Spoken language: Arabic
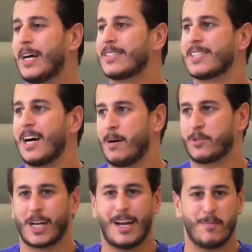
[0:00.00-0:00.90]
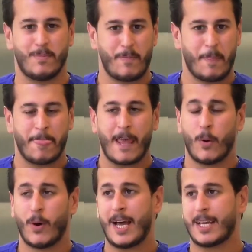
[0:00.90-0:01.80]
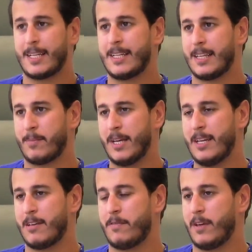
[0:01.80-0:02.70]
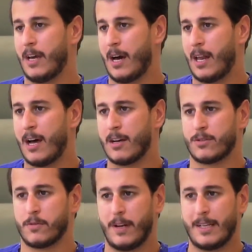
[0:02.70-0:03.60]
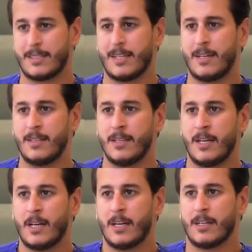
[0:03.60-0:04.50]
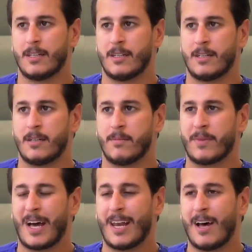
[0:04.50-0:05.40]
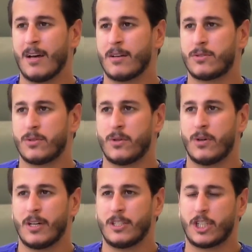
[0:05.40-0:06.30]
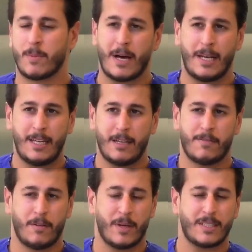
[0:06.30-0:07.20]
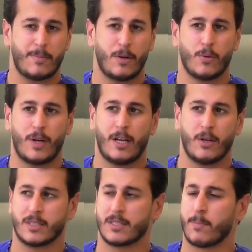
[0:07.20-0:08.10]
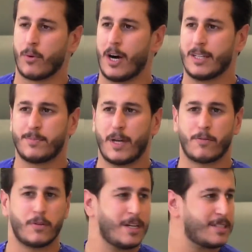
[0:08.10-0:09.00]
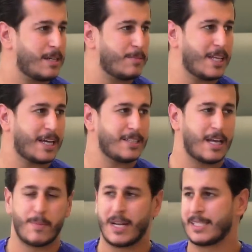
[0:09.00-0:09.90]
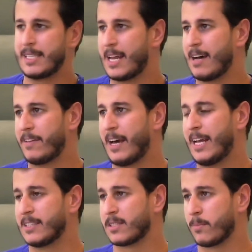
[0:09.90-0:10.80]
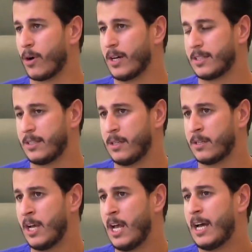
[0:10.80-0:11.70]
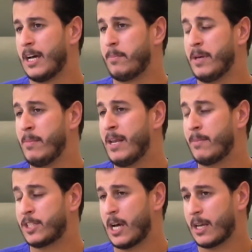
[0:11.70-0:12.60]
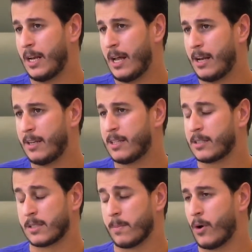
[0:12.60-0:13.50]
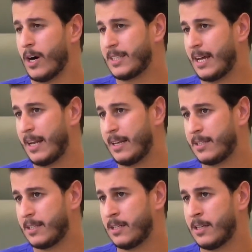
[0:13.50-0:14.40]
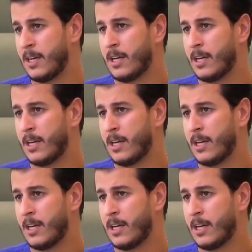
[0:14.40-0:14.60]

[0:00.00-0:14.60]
على الصحه بشكل عام جميل. ولكن اذا بدي احكي في علاقته في الاسنان آه علاقته جماليه في المرتبه الاولى اللي هي التصبغات بتعرفوا الناس اللي بتدخن دائما اسنانها في عليها تصبغات كثير آه بيعمل لنا مشاكل على اللثه تصبغات على اللثه